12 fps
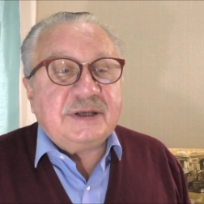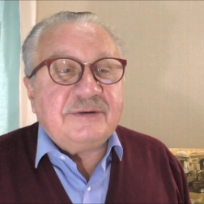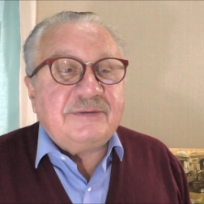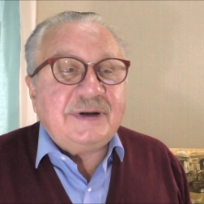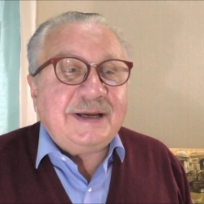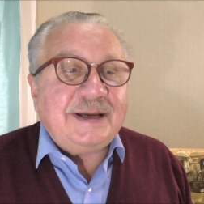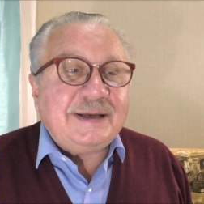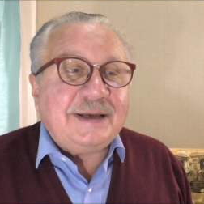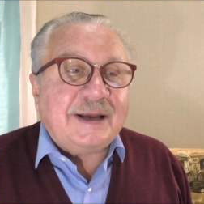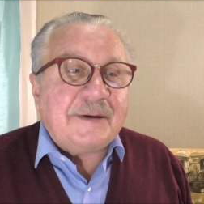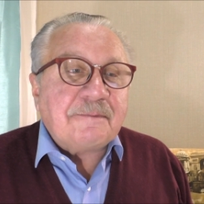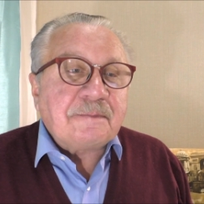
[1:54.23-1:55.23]

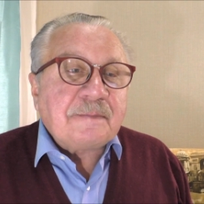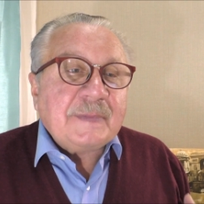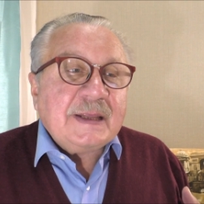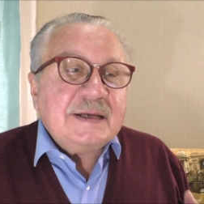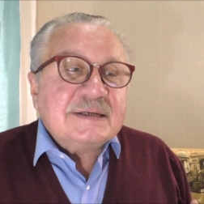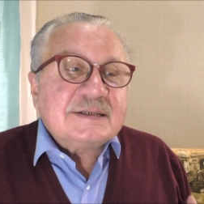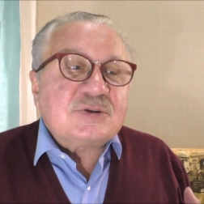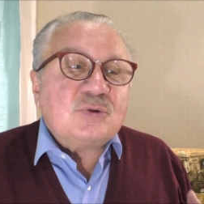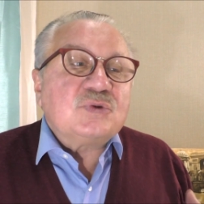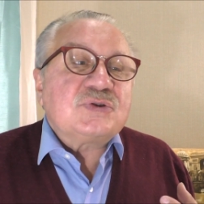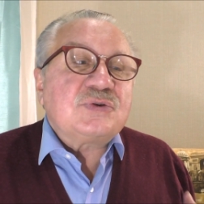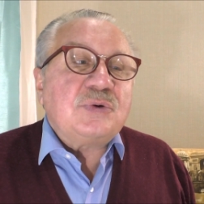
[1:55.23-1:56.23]
явления с
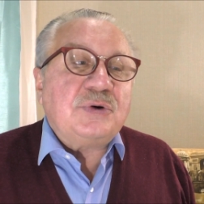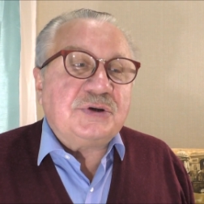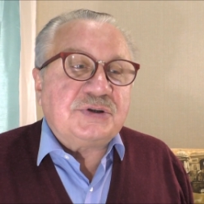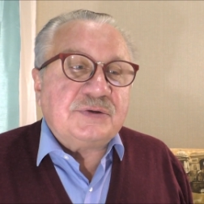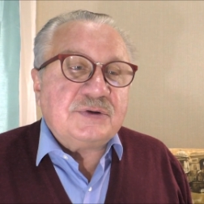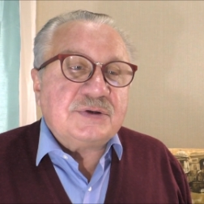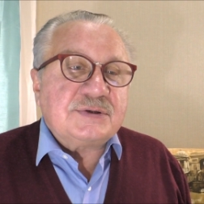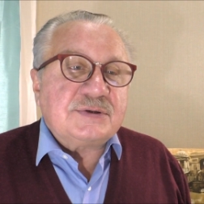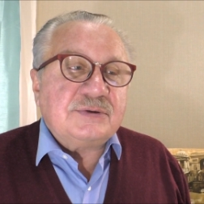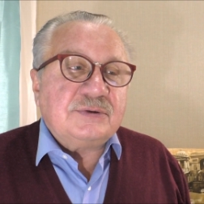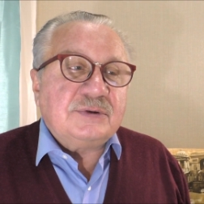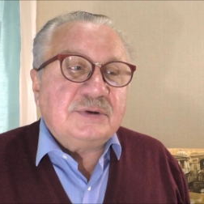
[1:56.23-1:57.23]
устойчивостью.